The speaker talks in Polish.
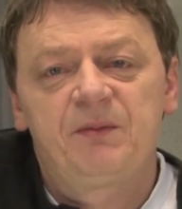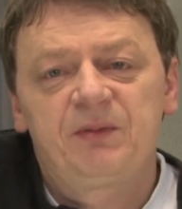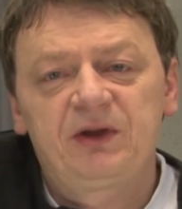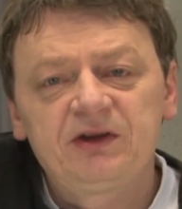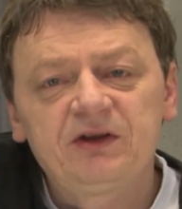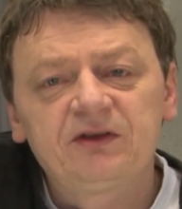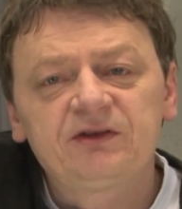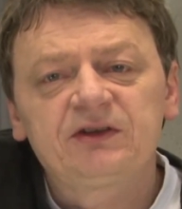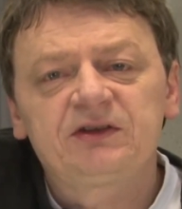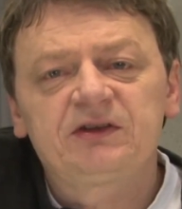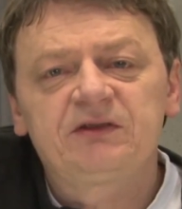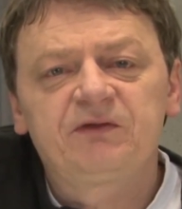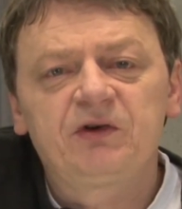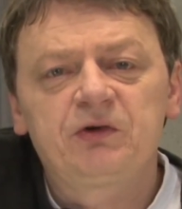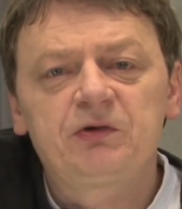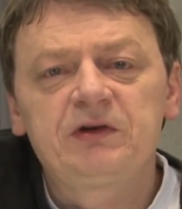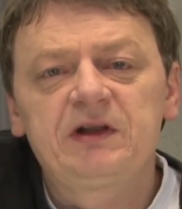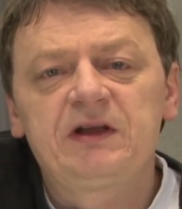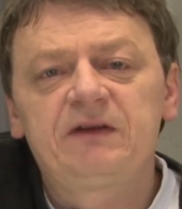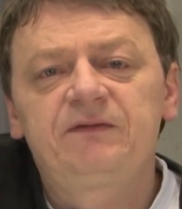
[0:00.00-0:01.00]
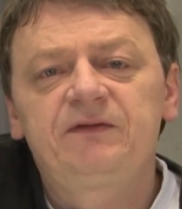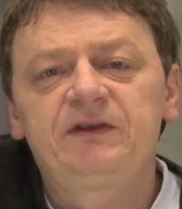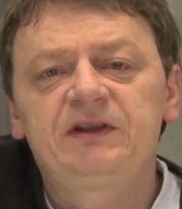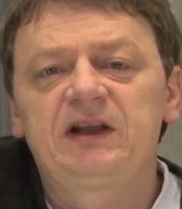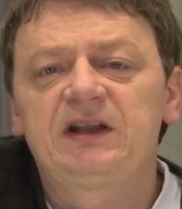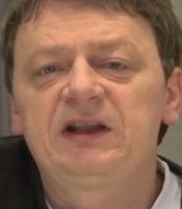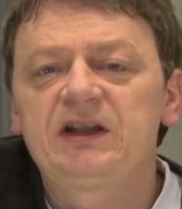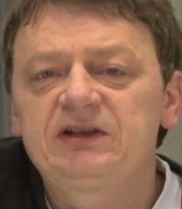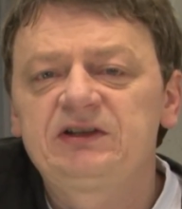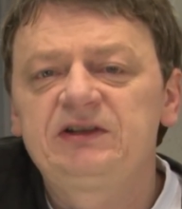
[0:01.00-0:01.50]
Pieniądze to w ogóle
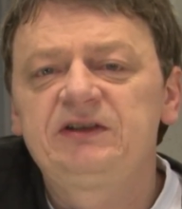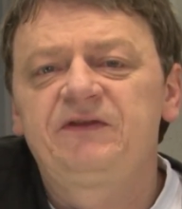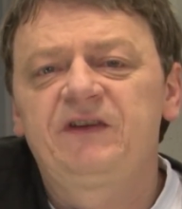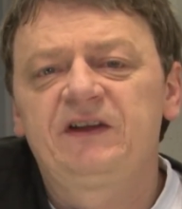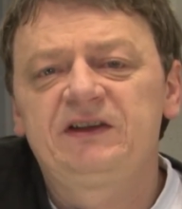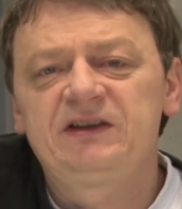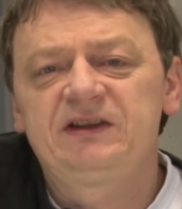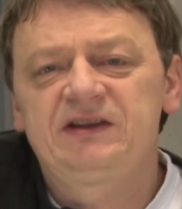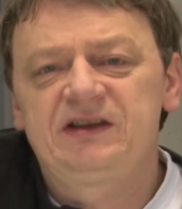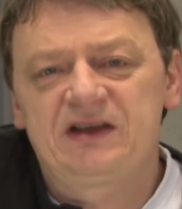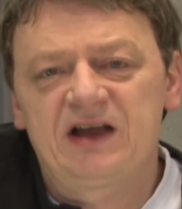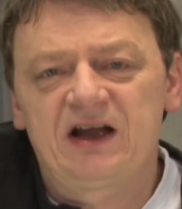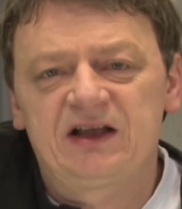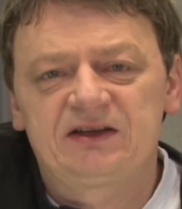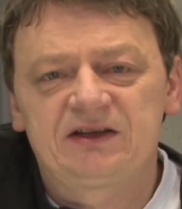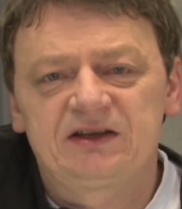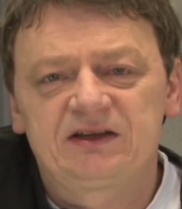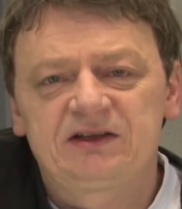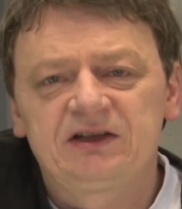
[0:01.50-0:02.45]
wynaleźli Fenicjanie.